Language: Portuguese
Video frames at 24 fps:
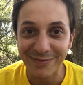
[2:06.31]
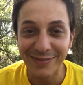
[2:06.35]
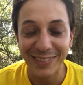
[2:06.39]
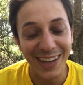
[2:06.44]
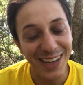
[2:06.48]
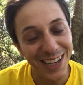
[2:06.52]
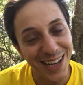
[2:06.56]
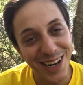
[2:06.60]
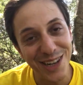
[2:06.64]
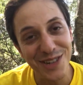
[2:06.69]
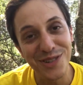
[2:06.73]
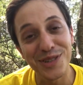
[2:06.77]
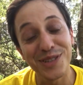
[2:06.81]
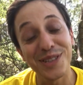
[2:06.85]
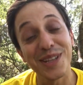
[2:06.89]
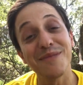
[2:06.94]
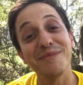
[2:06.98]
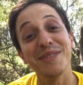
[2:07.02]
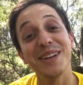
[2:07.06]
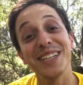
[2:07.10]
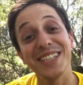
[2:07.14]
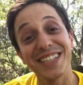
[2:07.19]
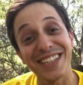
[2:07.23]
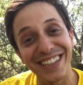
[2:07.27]
Né? E era
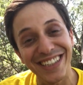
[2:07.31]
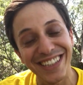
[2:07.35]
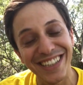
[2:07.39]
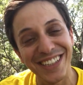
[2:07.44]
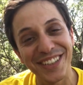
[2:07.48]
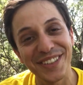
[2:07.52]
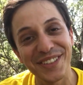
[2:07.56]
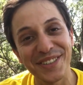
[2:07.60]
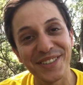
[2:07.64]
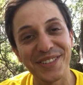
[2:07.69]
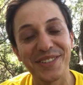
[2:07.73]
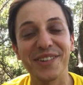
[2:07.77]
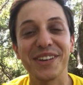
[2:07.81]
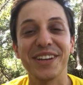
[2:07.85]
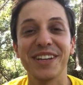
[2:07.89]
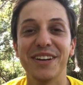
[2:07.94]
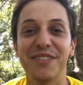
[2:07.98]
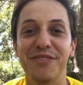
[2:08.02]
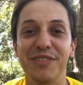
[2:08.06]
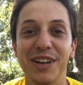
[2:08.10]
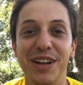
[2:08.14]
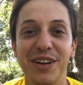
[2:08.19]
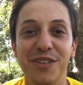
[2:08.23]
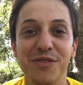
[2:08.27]
justamente isso que eu
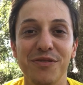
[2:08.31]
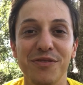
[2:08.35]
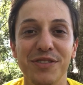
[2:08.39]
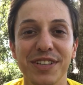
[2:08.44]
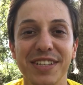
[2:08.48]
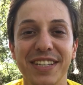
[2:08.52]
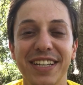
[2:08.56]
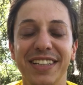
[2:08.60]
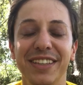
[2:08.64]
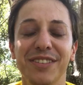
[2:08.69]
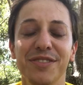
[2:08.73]
queria falar com você.